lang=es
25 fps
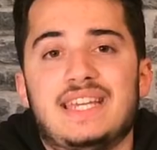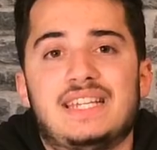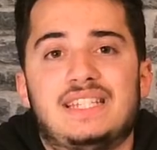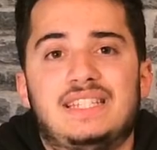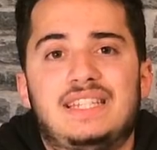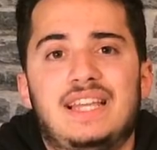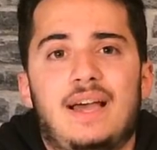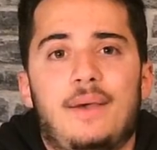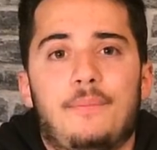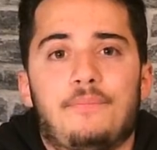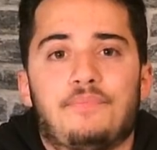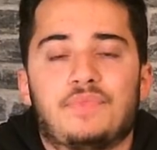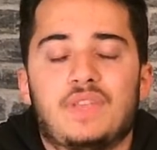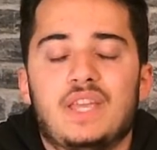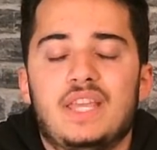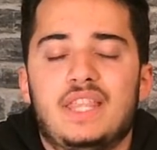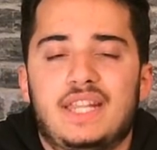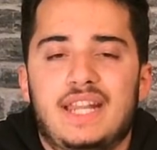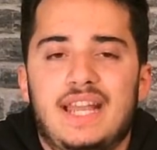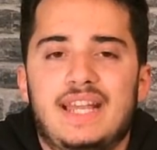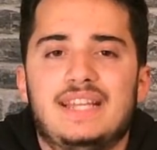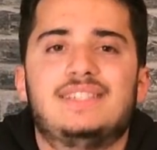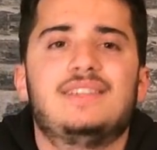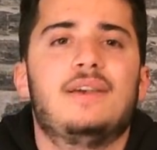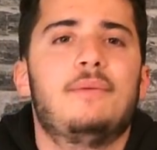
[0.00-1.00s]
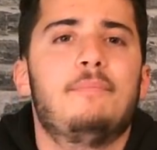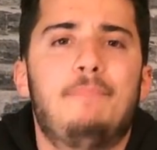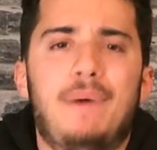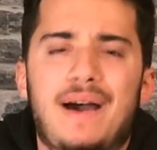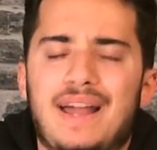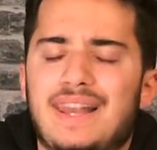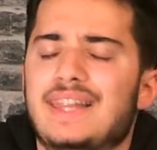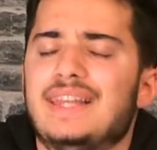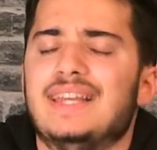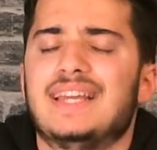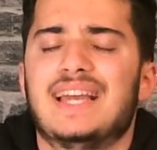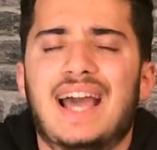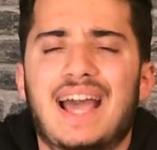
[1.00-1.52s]
y está. Y diréis,
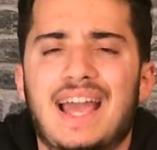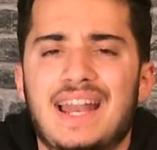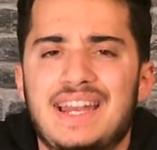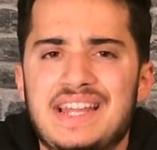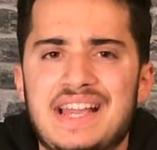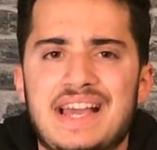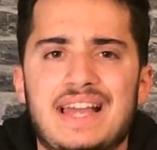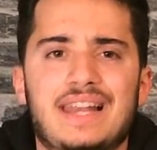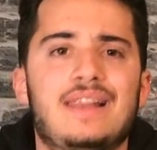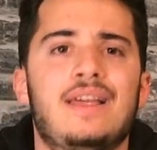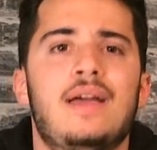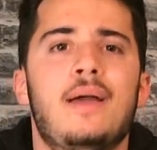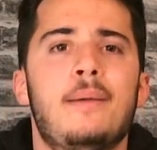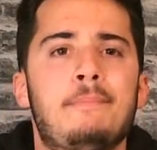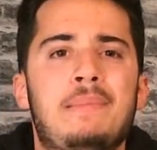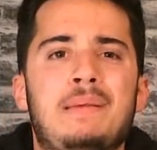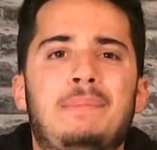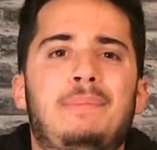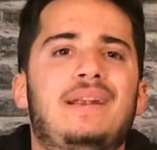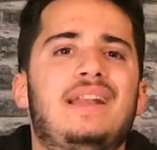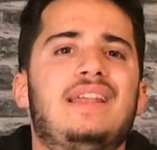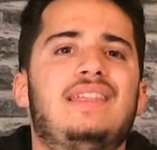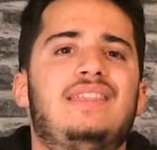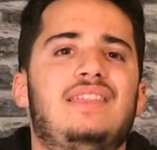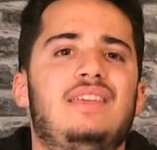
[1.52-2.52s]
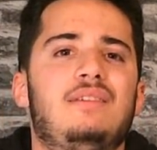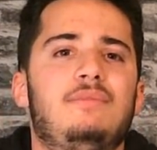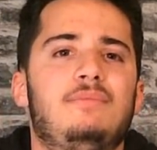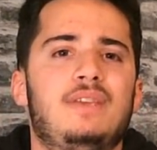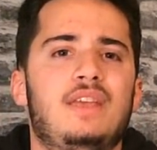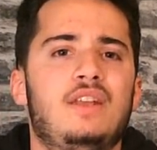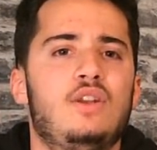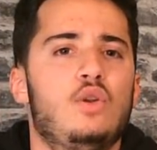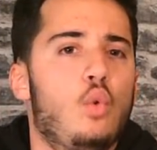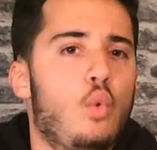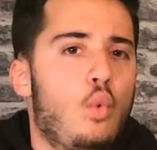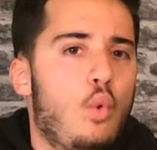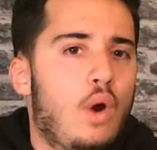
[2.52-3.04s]
vale, genial, me parece
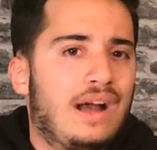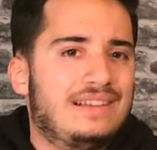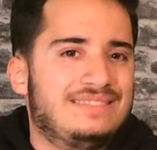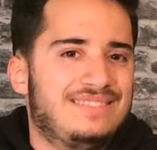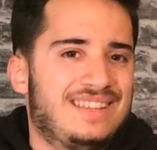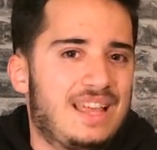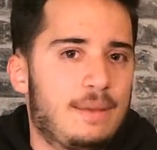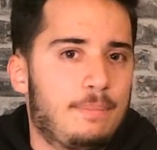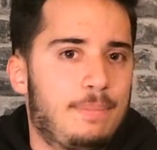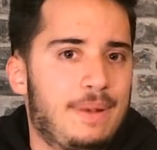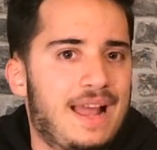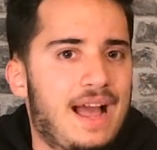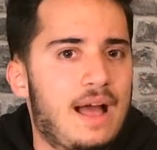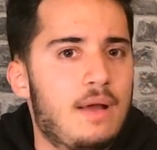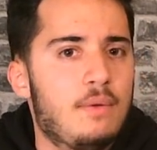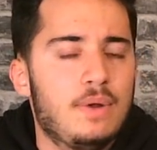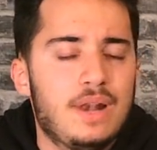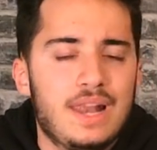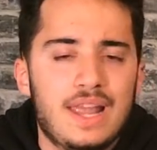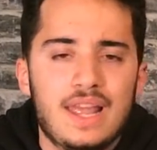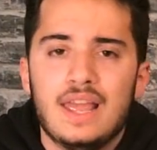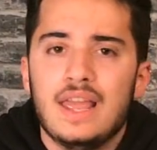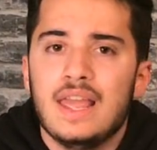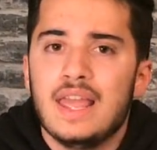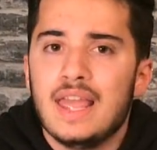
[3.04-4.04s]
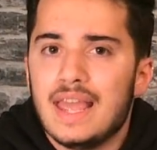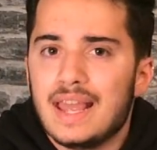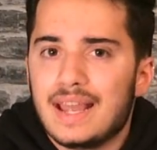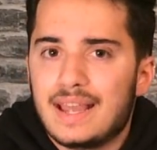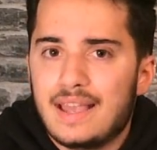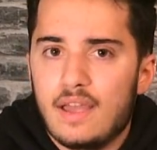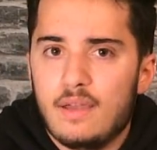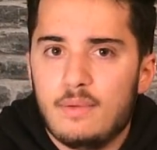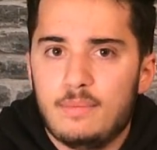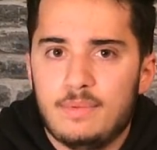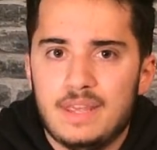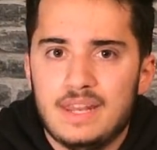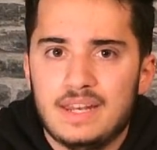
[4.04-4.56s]
bien un gabinete plegable,
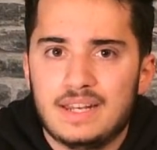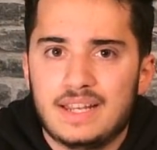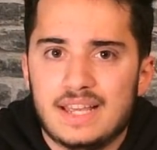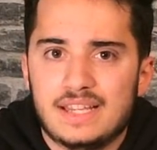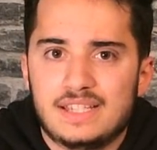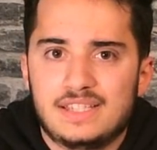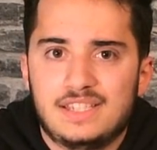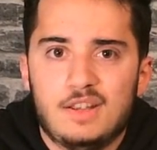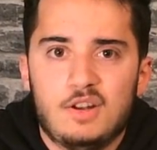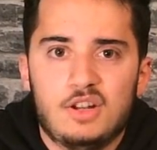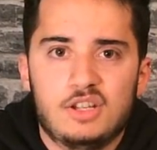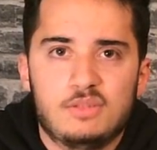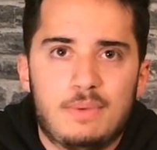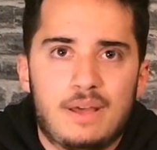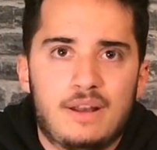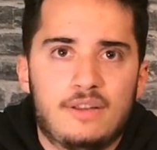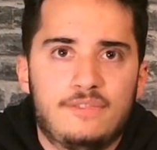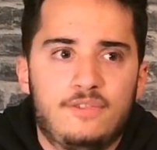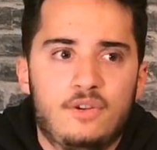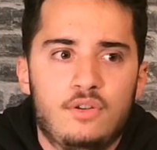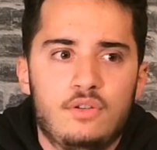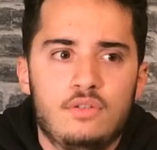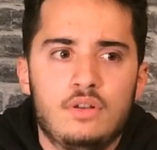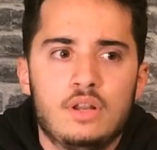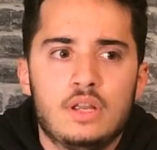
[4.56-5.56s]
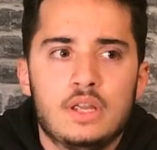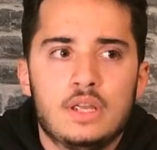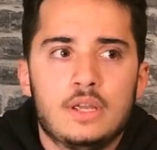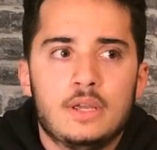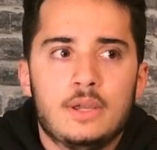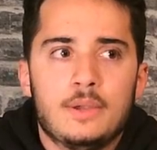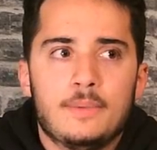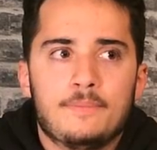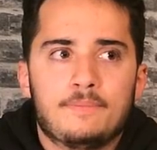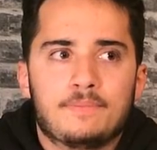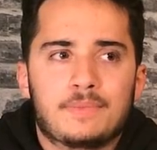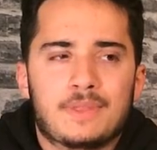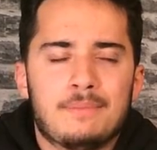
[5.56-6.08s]
qué bien que sea un smartphone
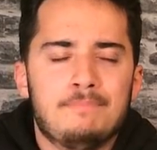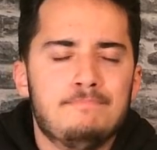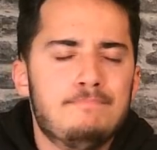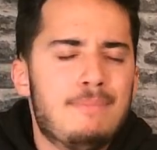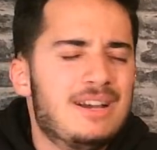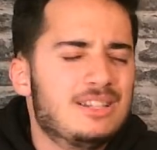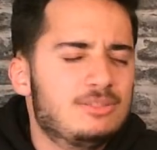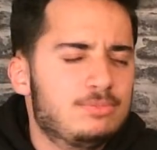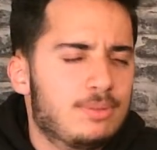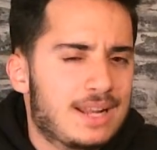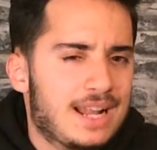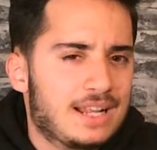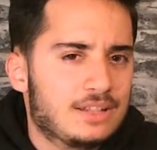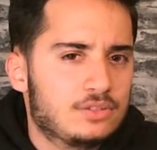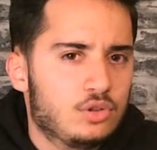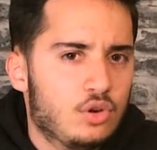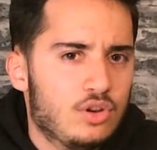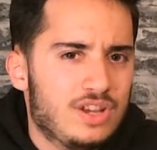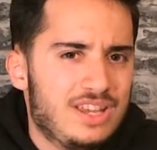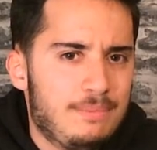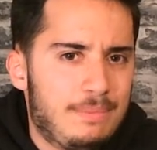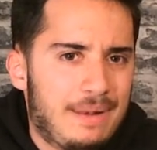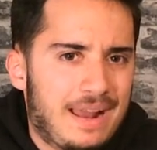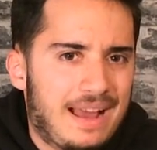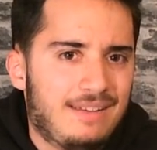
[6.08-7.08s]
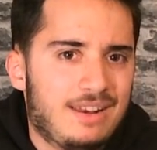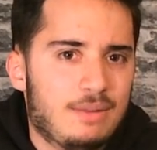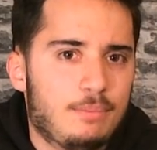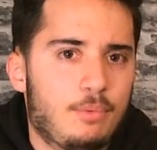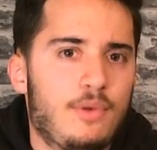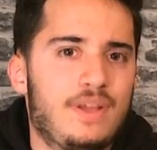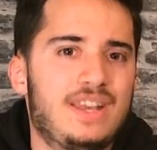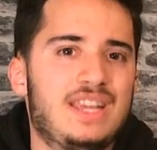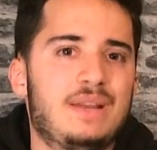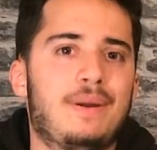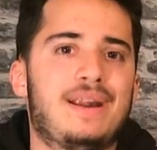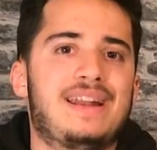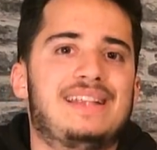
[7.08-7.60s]
más barato y plegable,
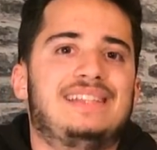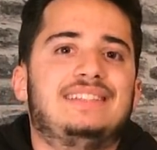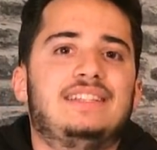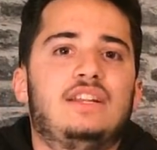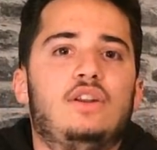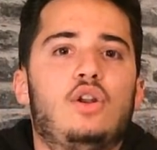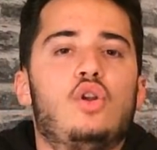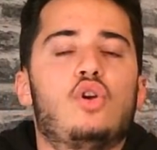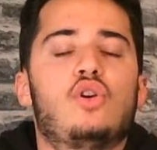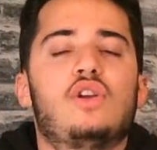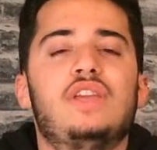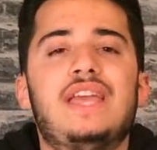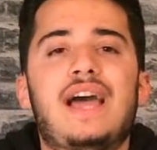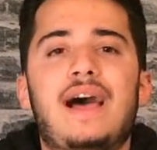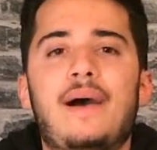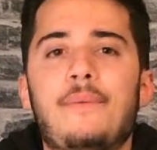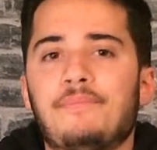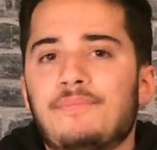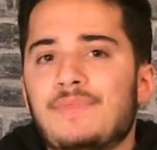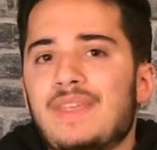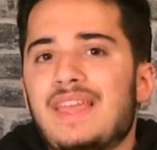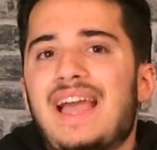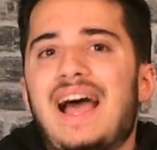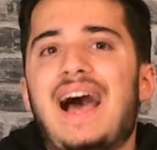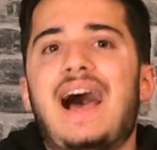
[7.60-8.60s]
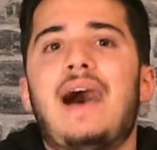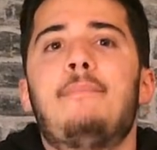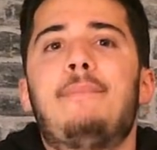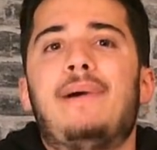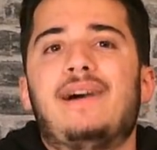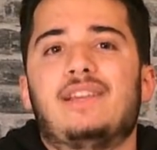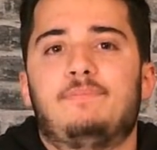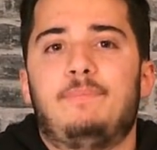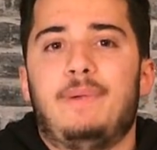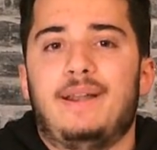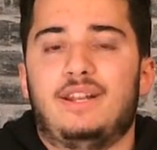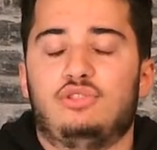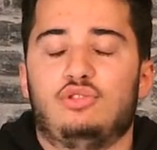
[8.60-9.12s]
poder llevar esta tecnología a
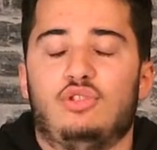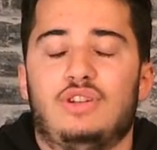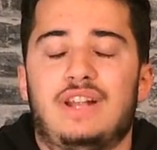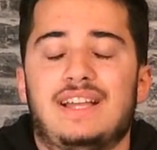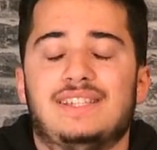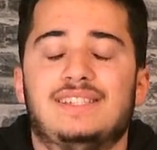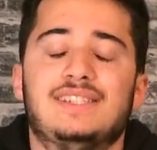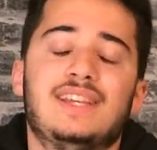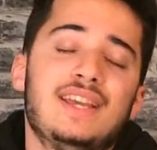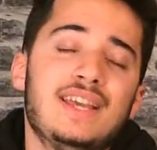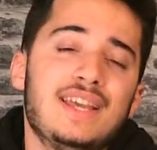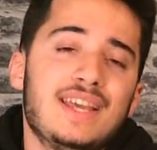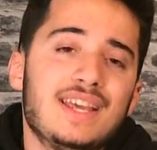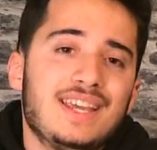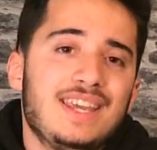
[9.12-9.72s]
más personas.